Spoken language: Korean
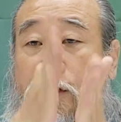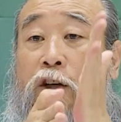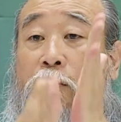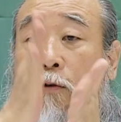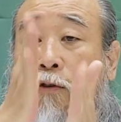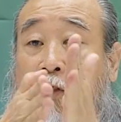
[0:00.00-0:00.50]

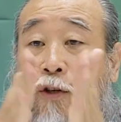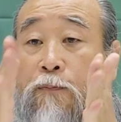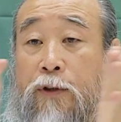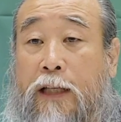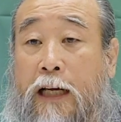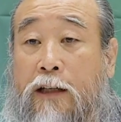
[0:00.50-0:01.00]
진로를
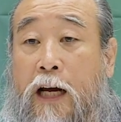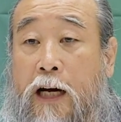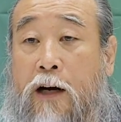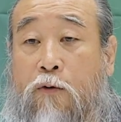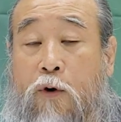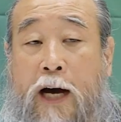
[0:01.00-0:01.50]
전부 다
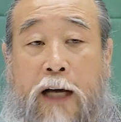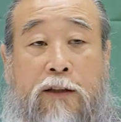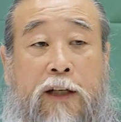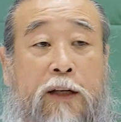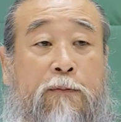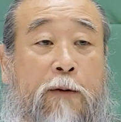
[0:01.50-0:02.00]
나갔고
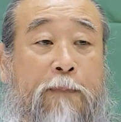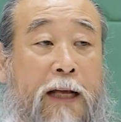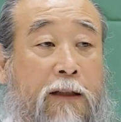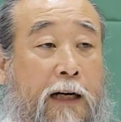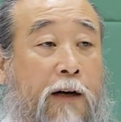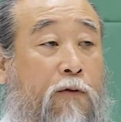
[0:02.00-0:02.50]
하늘의 힘을
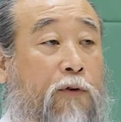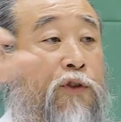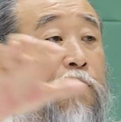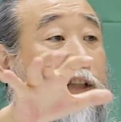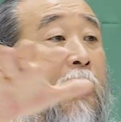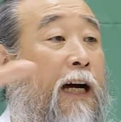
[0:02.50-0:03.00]
받아갖고
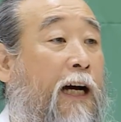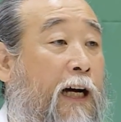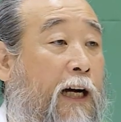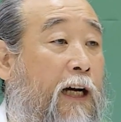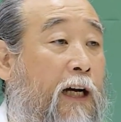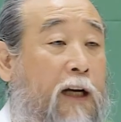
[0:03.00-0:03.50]

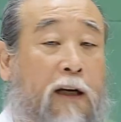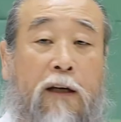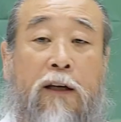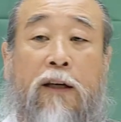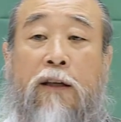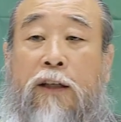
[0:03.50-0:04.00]
써다가
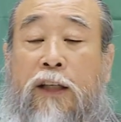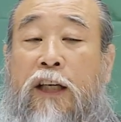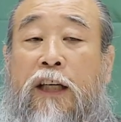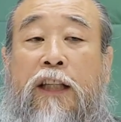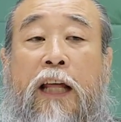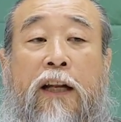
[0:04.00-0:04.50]

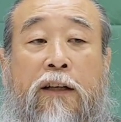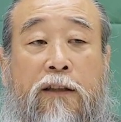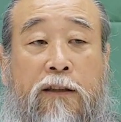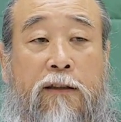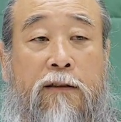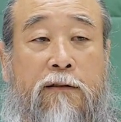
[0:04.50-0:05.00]

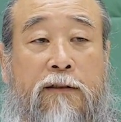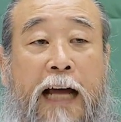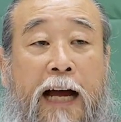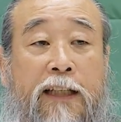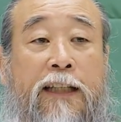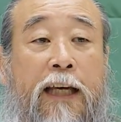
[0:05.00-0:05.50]
이대는
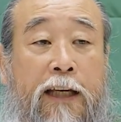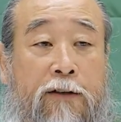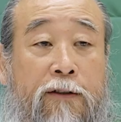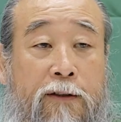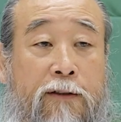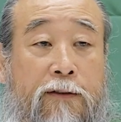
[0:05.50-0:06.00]

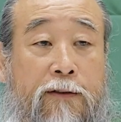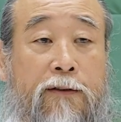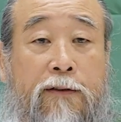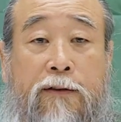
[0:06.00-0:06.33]
땅이에요.